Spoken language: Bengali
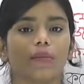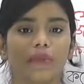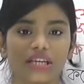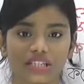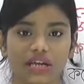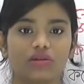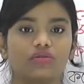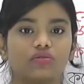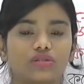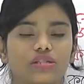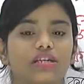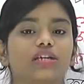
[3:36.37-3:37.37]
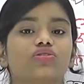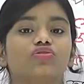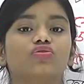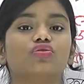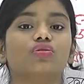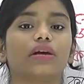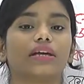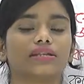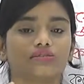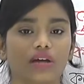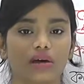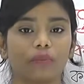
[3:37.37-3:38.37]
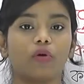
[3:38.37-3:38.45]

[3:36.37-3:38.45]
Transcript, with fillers: মেশানো হচ্ছে কিছু এক্সট্রা